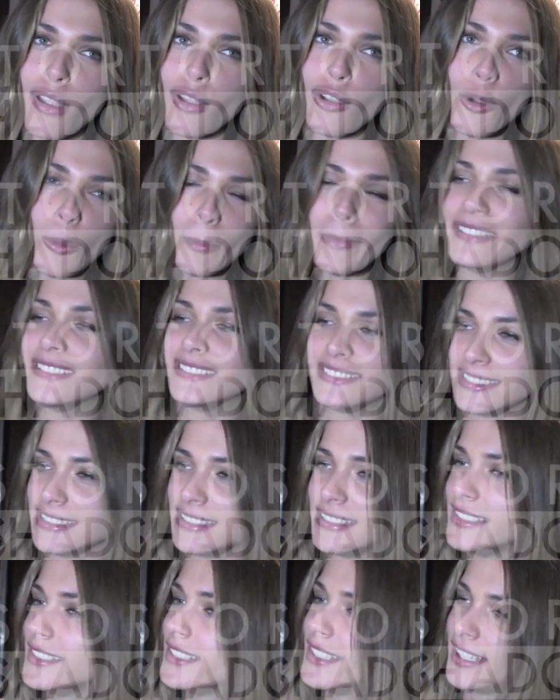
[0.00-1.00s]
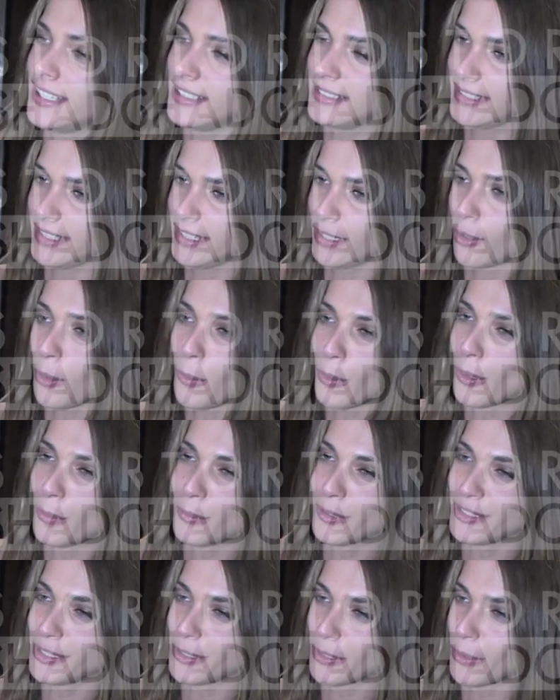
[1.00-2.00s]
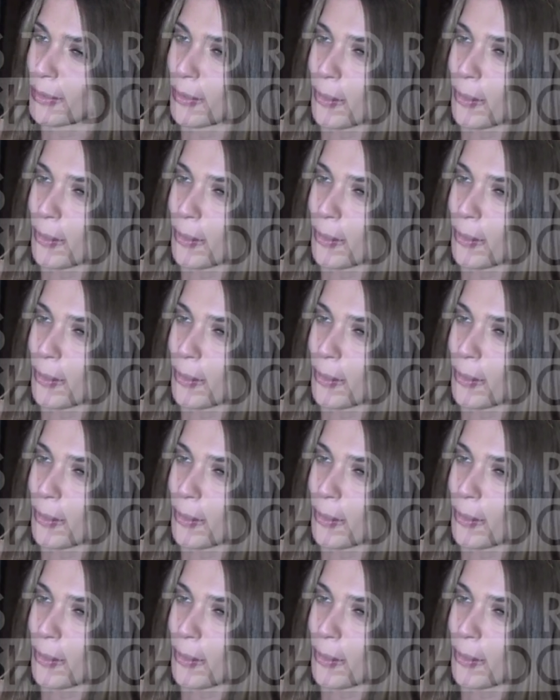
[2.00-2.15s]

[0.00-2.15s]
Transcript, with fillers: comédie était, comédie